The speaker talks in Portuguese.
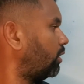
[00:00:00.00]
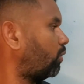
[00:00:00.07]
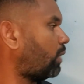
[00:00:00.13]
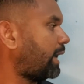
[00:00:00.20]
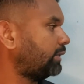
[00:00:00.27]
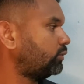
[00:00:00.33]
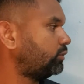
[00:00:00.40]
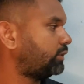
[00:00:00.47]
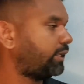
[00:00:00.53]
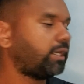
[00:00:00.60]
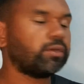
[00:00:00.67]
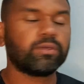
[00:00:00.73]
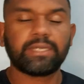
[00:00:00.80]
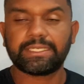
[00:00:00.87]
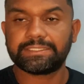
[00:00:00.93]
quatro
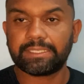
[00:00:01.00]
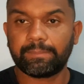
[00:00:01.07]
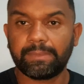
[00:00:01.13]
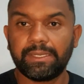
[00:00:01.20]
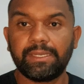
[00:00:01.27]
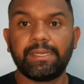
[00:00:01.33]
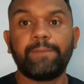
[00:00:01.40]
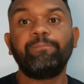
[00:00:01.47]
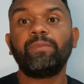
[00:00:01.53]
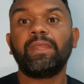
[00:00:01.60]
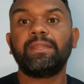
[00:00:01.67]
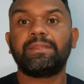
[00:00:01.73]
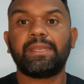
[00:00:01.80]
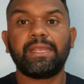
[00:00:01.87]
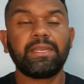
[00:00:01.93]
treinos na semana,
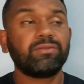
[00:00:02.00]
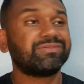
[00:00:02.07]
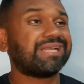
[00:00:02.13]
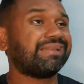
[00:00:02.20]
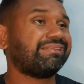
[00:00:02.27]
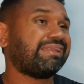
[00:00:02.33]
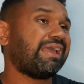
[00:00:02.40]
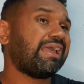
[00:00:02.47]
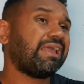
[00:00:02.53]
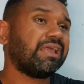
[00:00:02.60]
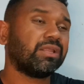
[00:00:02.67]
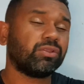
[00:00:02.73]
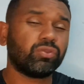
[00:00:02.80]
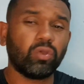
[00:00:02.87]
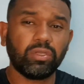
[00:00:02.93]
treinos até
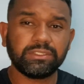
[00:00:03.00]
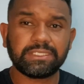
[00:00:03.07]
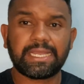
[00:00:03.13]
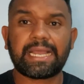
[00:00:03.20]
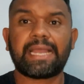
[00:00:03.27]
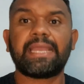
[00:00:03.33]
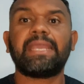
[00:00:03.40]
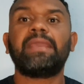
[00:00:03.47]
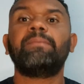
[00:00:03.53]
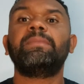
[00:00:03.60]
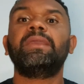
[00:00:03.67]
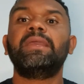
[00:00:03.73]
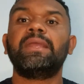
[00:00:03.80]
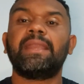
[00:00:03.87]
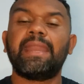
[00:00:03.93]
12 km,
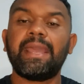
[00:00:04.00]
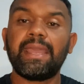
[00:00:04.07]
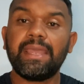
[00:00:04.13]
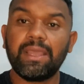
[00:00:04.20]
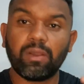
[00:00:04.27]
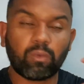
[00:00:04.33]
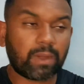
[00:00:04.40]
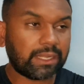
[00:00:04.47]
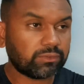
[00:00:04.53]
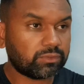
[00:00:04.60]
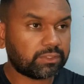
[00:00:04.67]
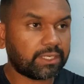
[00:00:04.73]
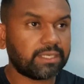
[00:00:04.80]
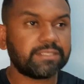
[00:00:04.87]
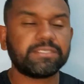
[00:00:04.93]
né? Quatro
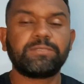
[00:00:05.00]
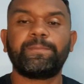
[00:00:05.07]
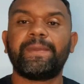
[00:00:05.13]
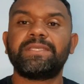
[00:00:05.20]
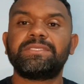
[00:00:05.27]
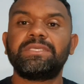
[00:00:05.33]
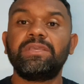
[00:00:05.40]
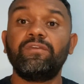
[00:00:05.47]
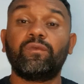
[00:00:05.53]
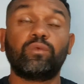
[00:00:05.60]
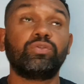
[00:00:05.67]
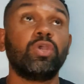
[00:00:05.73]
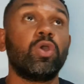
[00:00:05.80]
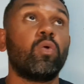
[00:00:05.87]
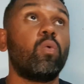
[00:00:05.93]
treinos
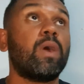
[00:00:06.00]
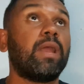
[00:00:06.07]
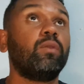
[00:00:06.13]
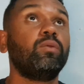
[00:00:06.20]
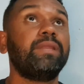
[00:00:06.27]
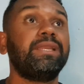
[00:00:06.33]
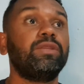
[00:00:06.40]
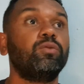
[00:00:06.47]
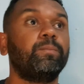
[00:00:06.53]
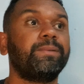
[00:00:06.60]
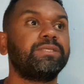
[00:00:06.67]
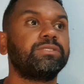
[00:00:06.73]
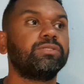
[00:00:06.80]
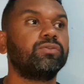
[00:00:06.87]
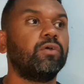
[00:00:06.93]
específicos. O aluno ele não
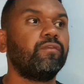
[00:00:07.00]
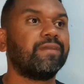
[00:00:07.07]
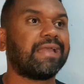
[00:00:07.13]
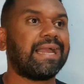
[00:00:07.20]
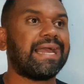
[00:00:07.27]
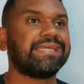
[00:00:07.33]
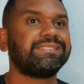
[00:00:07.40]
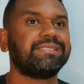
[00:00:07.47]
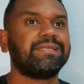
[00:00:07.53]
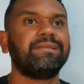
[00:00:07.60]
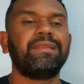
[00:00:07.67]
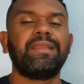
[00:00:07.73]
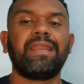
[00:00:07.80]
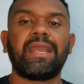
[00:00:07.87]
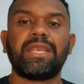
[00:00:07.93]
precisou ficar gastando
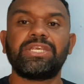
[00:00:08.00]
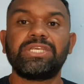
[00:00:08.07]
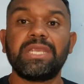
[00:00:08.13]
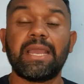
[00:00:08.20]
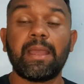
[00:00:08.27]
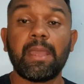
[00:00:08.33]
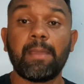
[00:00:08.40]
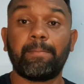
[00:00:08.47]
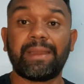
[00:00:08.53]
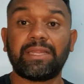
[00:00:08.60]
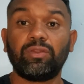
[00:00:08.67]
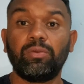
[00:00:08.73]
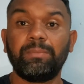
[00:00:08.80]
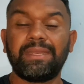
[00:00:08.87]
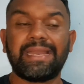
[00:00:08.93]
energia para
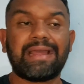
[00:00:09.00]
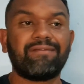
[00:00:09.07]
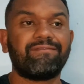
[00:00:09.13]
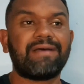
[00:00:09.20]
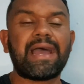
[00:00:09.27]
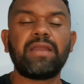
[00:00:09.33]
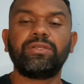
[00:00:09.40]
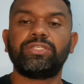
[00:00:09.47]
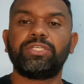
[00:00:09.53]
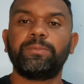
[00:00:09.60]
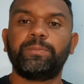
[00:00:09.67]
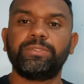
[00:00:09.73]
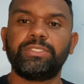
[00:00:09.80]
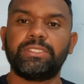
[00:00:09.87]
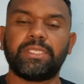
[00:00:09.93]
dominar vários
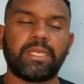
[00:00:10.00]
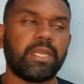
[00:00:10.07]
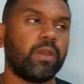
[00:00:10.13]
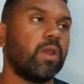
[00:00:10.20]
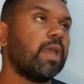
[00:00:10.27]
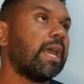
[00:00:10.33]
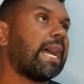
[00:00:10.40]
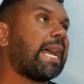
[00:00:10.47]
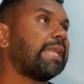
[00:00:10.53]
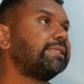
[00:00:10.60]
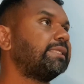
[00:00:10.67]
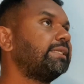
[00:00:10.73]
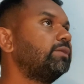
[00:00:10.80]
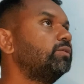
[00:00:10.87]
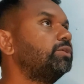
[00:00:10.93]
tipos de treino. Ah,
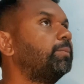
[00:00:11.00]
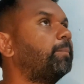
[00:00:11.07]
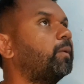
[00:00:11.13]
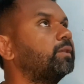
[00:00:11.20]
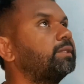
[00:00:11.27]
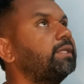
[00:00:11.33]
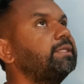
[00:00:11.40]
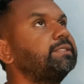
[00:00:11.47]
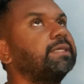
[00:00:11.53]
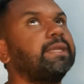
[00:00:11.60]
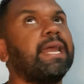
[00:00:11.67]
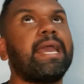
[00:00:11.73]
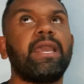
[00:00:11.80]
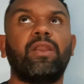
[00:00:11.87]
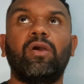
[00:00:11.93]
treino de potência
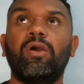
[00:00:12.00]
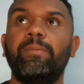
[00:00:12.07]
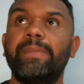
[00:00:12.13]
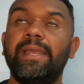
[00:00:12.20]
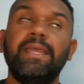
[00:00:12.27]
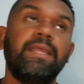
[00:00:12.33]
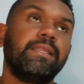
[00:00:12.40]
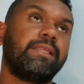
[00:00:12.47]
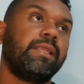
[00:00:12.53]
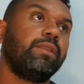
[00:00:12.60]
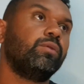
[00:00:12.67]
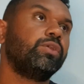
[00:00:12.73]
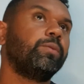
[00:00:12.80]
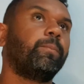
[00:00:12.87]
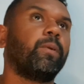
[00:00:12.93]
na aeróbia,
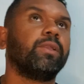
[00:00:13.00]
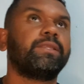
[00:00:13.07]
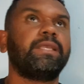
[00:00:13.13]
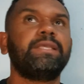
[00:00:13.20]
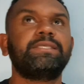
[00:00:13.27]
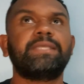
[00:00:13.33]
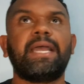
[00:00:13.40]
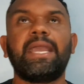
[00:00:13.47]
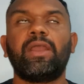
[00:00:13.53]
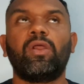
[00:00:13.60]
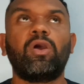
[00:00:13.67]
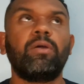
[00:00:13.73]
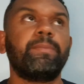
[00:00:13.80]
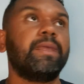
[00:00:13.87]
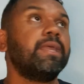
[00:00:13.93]
treino de potência
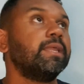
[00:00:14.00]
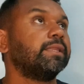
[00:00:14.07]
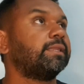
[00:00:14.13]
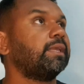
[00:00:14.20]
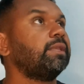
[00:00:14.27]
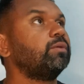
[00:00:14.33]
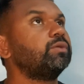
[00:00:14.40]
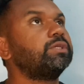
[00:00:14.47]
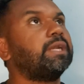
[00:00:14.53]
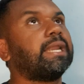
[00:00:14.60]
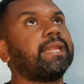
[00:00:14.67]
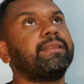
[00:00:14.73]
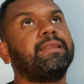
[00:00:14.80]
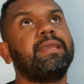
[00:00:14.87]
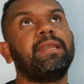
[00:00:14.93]
aeróbia, treino de
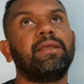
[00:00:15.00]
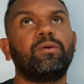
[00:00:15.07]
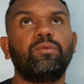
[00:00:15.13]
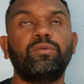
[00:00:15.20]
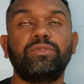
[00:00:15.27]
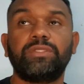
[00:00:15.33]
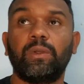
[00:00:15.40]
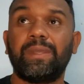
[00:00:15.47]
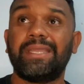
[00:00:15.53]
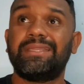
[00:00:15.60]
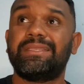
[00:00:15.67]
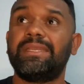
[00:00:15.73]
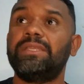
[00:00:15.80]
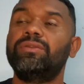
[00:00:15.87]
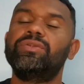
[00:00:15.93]
ladeira com não sei o que,
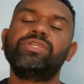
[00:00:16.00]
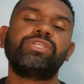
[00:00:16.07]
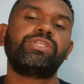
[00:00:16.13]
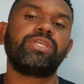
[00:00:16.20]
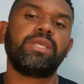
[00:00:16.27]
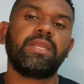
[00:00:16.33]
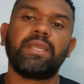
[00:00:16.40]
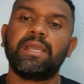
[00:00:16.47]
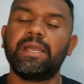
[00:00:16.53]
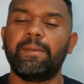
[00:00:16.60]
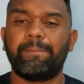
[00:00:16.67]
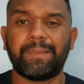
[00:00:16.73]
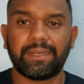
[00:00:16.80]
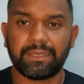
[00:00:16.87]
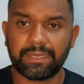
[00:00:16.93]
treino de tiro em
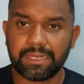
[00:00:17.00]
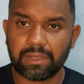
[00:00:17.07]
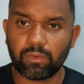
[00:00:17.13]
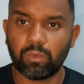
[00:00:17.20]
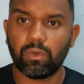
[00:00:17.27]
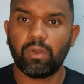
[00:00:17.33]
rampa. Não,